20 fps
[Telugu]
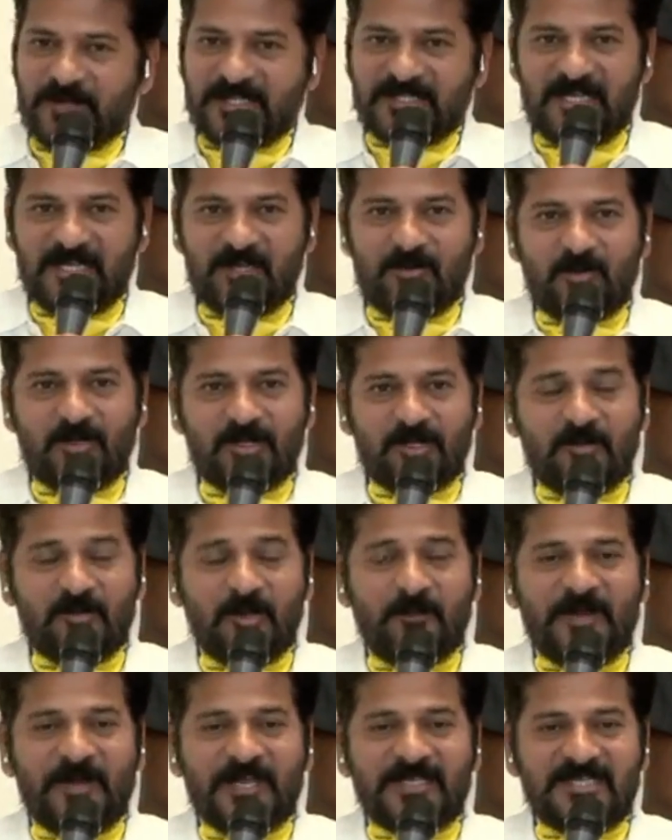ప్రజల
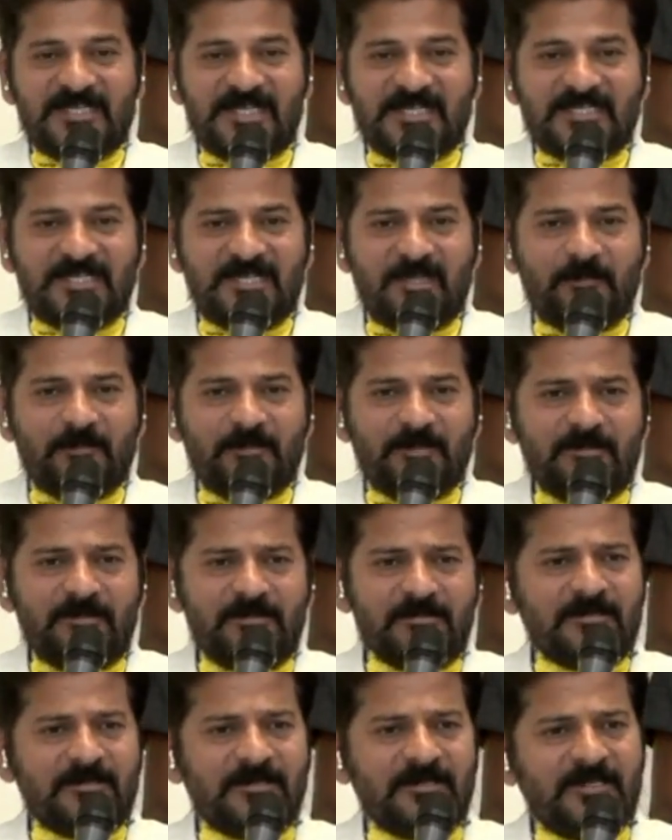కోణంలో పనిచేసినప్పుడు
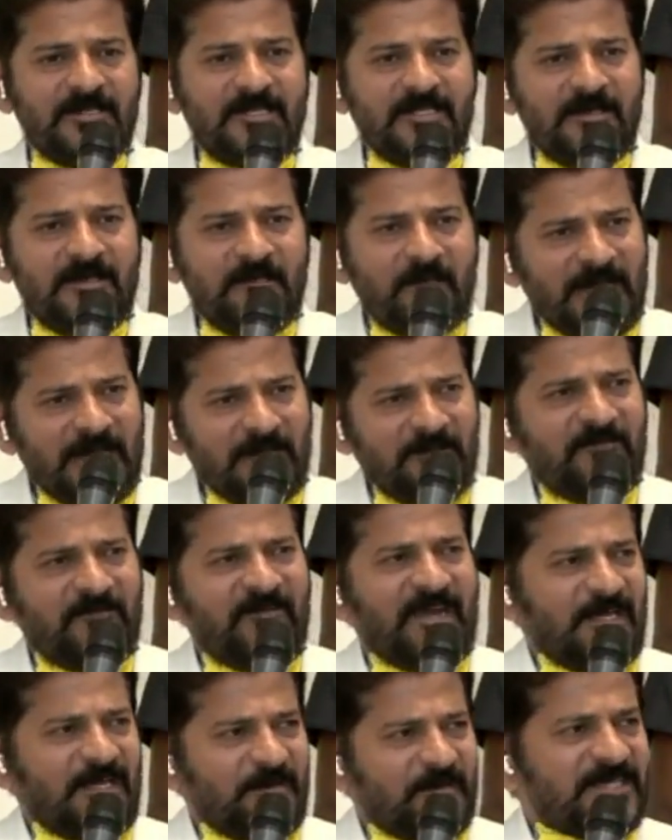మనం
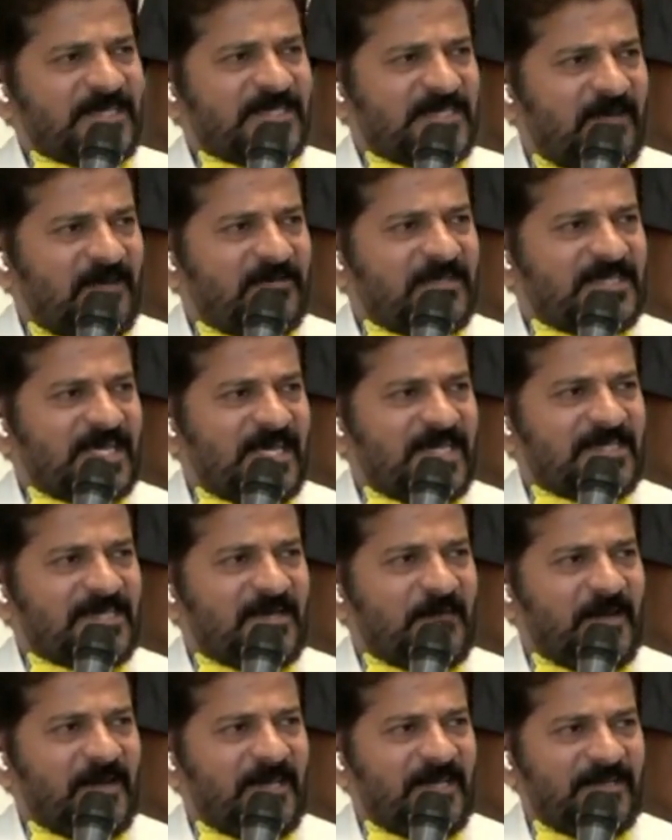ఇవన్నీ
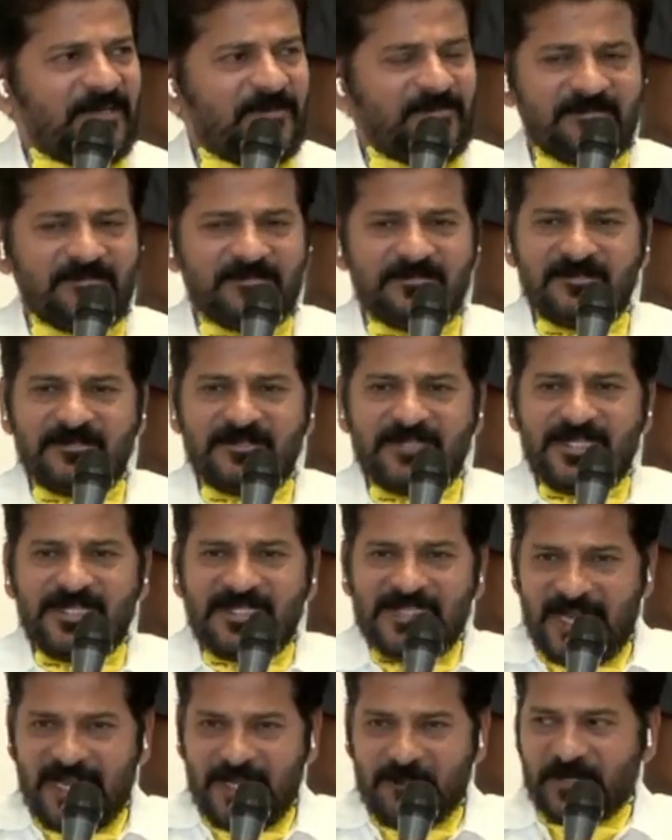ప్రస్తావించాల్సిన పని లేదు
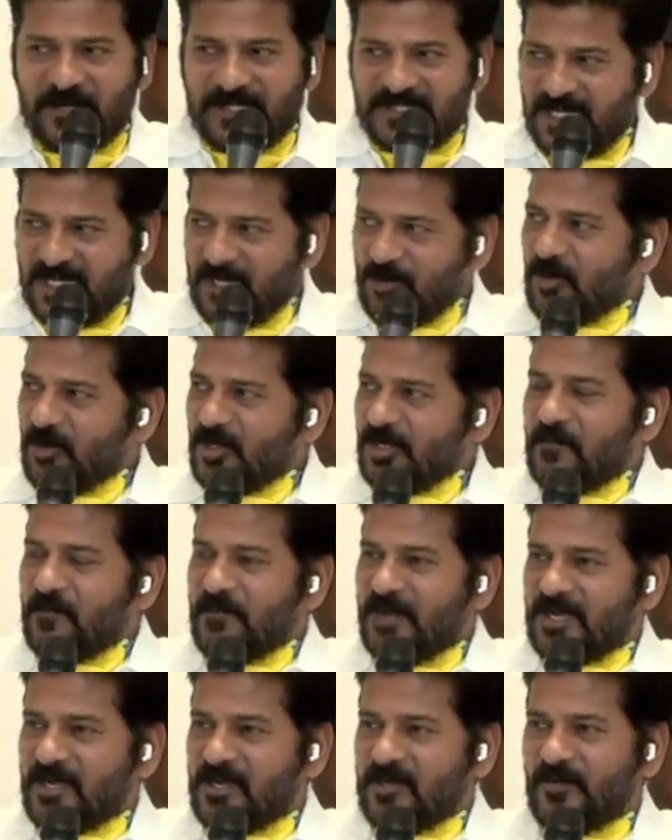ఇవాళ ప్రజల కోణం
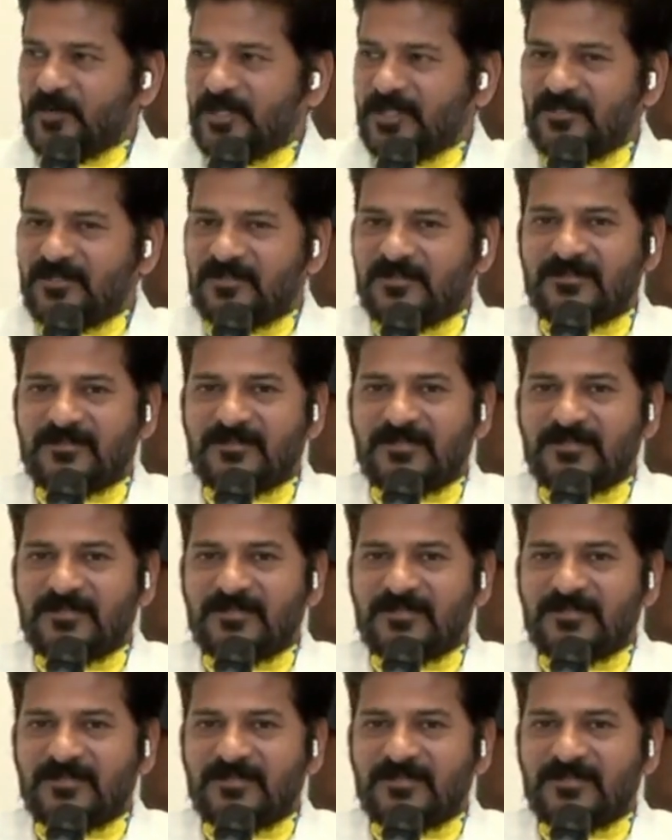పక్కకు పోయింది